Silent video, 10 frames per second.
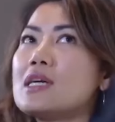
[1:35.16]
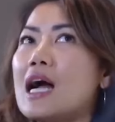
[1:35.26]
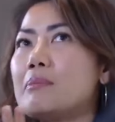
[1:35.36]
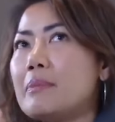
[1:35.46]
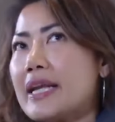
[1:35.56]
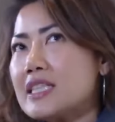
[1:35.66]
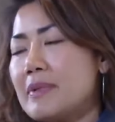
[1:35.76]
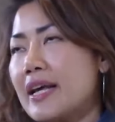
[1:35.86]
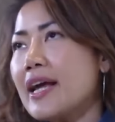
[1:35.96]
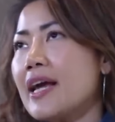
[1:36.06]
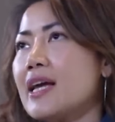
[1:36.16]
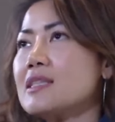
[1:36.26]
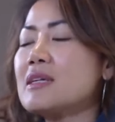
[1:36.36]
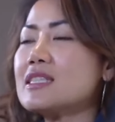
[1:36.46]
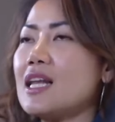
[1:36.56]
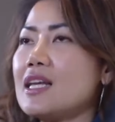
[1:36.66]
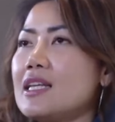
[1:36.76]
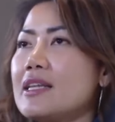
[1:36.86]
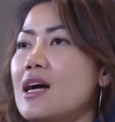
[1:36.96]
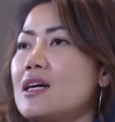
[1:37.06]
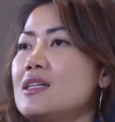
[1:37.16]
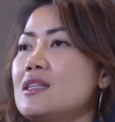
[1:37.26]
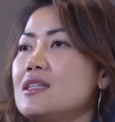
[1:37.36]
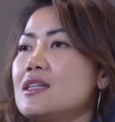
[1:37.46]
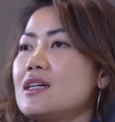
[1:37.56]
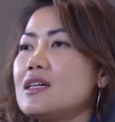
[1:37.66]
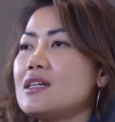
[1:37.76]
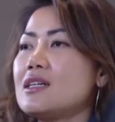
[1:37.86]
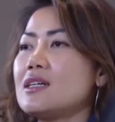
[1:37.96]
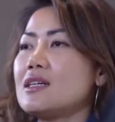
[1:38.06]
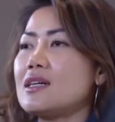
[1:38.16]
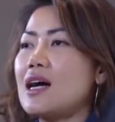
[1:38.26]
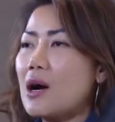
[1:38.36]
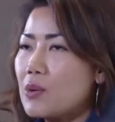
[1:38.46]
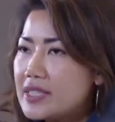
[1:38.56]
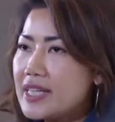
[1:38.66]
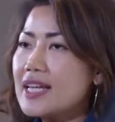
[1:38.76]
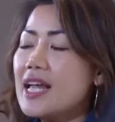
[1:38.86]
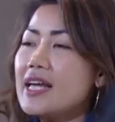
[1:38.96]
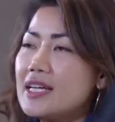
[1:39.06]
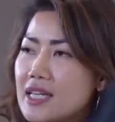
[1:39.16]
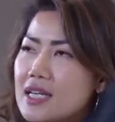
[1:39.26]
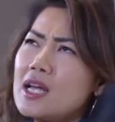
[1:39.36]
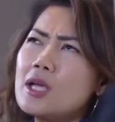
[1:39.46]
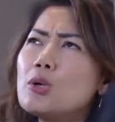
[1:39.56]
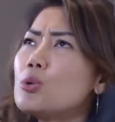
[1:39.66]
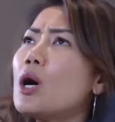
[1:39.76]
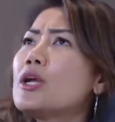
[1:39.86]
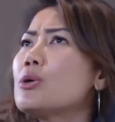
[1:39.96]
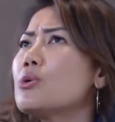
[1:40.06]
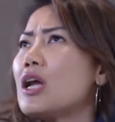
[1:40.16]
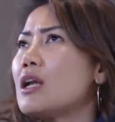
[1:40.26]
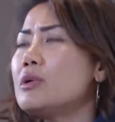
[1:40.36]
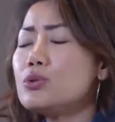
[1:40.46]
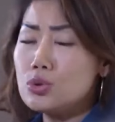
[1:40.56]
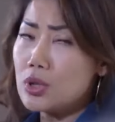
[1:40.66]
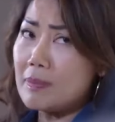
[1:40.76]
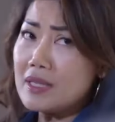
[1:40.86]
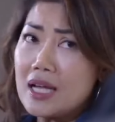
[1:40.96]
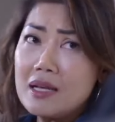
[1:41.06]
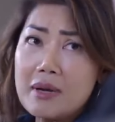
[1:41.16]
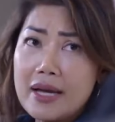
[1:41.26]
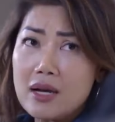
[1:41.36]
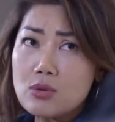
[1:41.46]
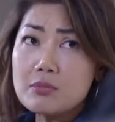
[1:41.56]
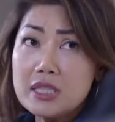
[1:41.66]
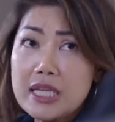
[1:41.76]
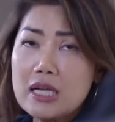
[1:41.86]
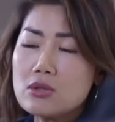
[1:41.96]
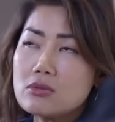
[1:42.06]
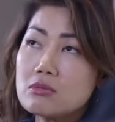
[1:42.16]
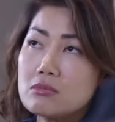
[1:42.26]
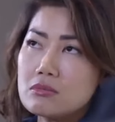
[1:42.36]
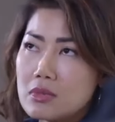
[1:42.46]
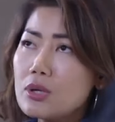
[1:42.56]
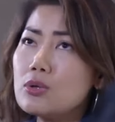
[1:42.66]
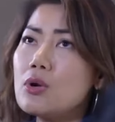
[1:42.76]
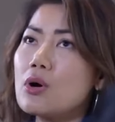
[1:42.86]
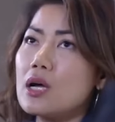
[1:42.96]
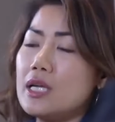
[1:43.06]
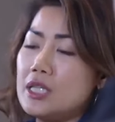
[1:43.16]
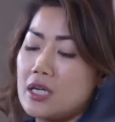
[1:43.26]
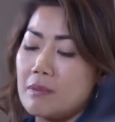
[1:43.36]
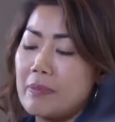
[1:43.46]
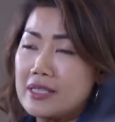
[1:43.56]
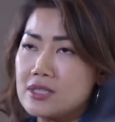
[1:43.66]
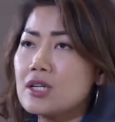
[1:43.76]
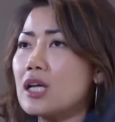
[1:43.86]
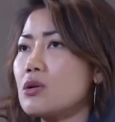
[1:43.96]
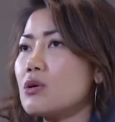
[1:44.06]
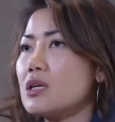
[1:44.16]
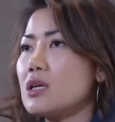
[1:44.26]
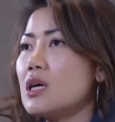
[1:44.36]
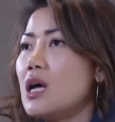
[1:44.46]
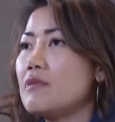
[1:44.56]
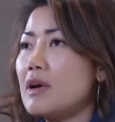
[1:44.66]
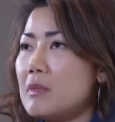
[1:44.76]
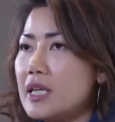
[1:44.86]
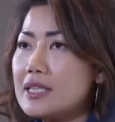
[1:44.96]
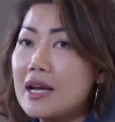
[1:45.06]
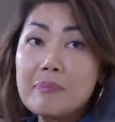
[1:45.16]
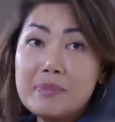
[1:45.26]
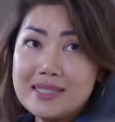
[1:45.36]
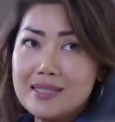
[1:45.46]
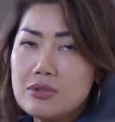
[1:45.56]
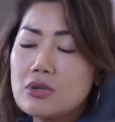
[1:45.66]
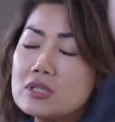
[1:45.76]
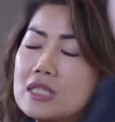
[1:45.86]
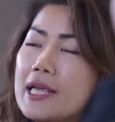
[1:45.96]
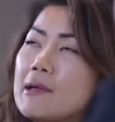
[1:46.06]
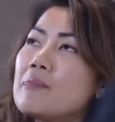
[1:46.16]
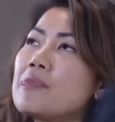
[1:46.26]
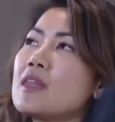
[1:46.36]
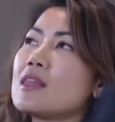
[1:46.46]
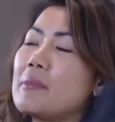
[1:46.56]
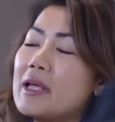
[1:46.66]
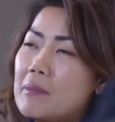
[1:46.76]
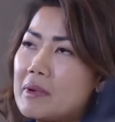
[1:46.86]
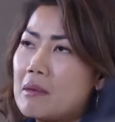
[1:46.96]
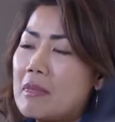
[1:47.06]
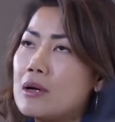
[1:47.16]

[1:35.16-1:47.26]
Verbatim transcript: nggak beres-beres masalah kita Eh, aku ajakin lagi ajakin lagi ada kurang lebih 7-8 kali Maya aku minta ayo dong either ke pastor atau ke family terapis gitu counseling. tapi nggak pernah